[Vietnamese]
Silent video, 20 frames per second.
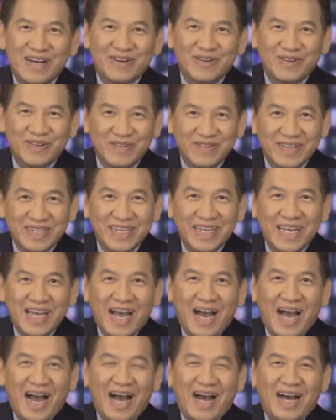chào quý vị
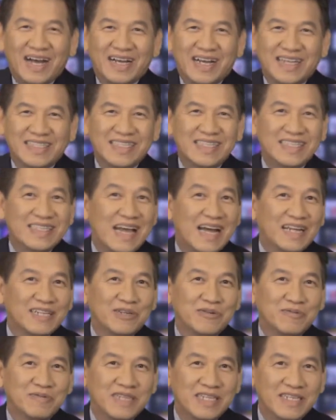à, Khán thính giả,
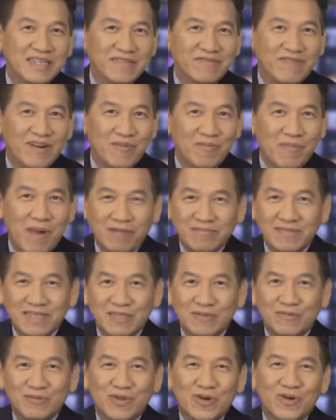trong khi vắng bóng
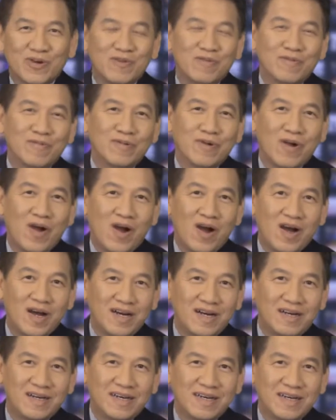thì chúng tôi cũng
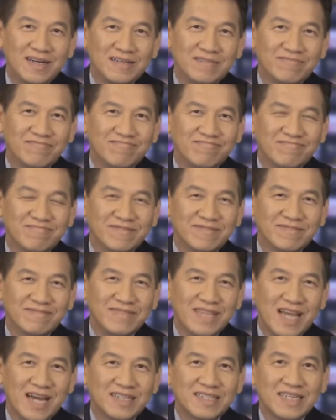có uh,
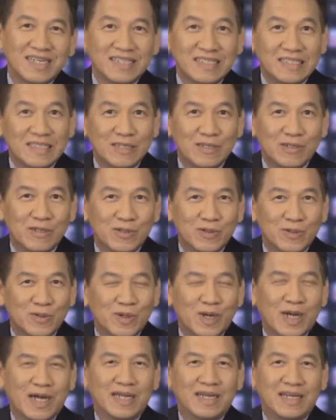nhận rất nhiều
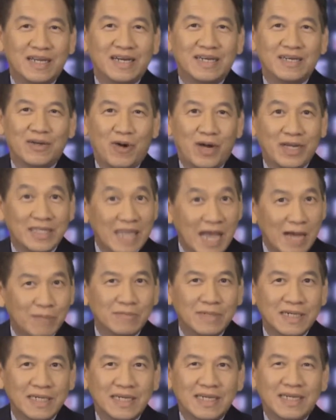uh, lời hỏi thăm
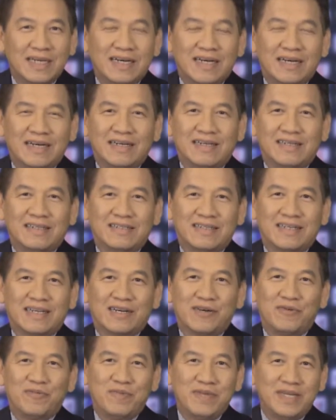uh, là
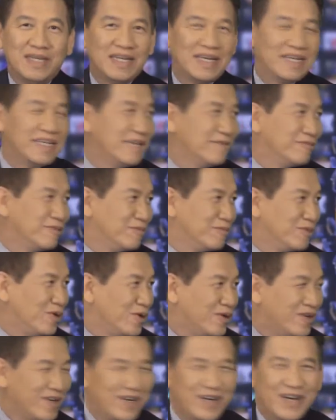không biết là anh em chúng
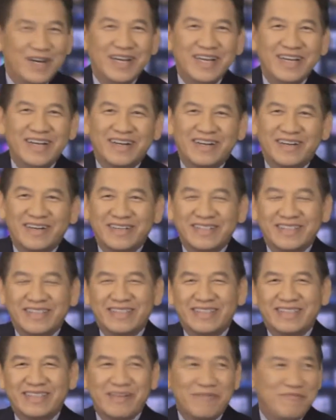tôi có có
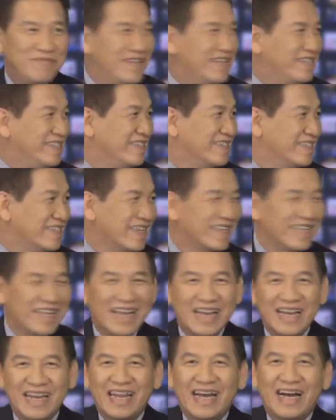chấm dứt chương trình
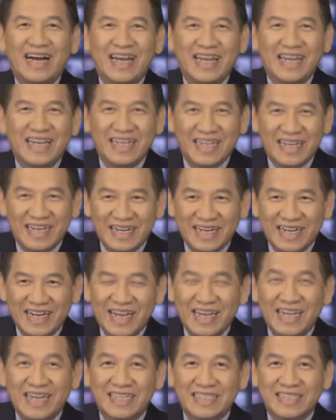hay là hay là
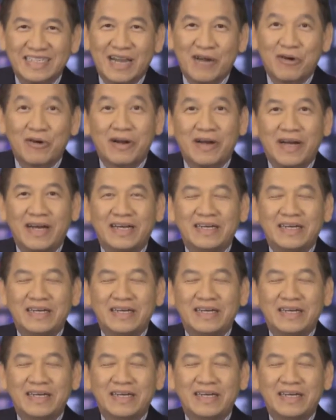hay là sao